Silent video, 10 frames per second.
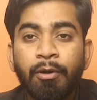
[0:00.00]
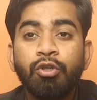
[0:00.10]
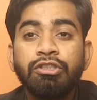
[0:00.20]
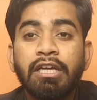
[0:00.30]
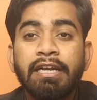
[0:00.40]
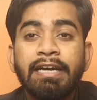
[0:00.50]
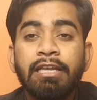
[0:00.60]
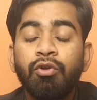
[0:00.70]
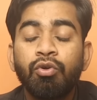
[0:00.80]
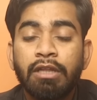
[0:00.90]
इनमें कोई
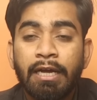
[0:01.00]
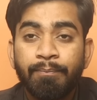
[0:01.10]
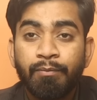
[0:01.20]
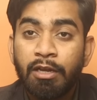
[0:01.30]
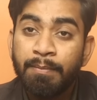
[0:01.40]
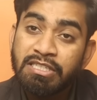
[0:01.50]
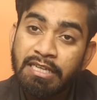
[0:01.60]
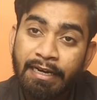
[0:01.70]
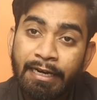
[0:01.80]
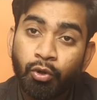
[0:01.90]
सर्किट नहीं होता है इनमें
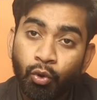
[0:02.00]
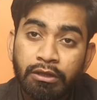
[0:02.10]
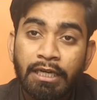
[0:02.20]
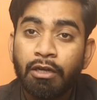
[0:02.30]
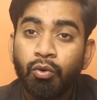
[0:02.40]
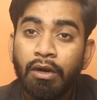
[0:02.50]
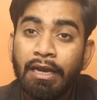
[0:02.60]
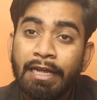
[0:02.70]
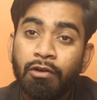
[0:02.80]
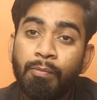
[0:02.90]
सर्किट होता जरूर
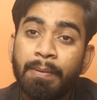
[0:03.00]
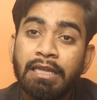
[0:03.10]
है लेकिन वो